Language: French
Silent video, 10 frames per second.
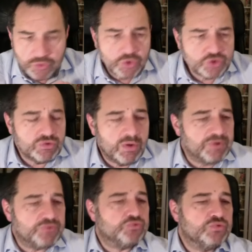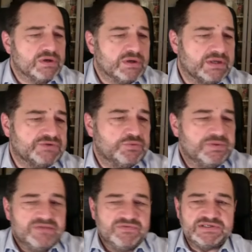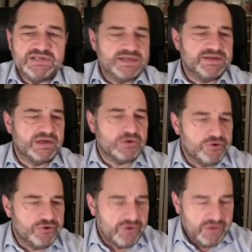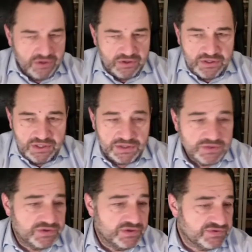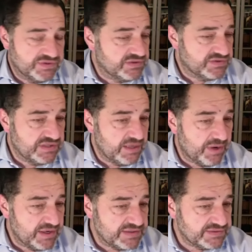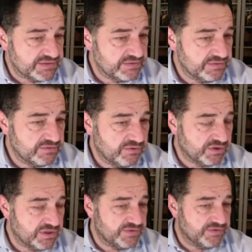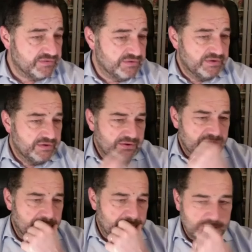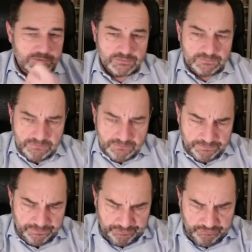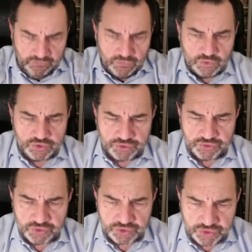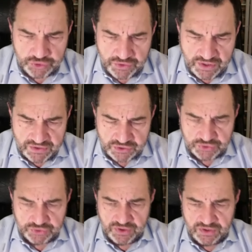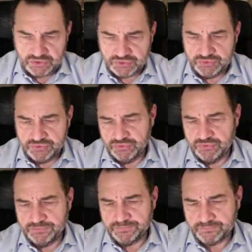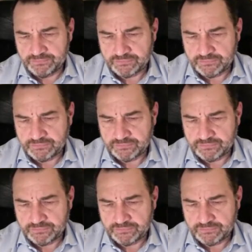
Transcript: non, non, je ne crois pas du tout à, ce bénéfice-là qui est un leurre et, qui c'est de la paresse en réalité. Euh, je, te, je te donne je te donne, je te,